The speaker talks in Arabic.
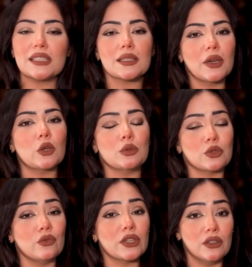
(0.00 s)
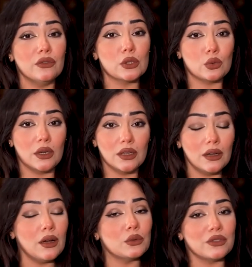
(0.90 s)
انا زمان كنت بشوفك طفله
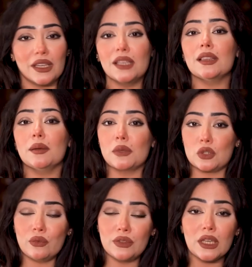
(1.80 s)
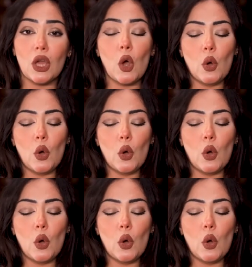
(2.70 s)
صغيره واتفاجئت لما شفتك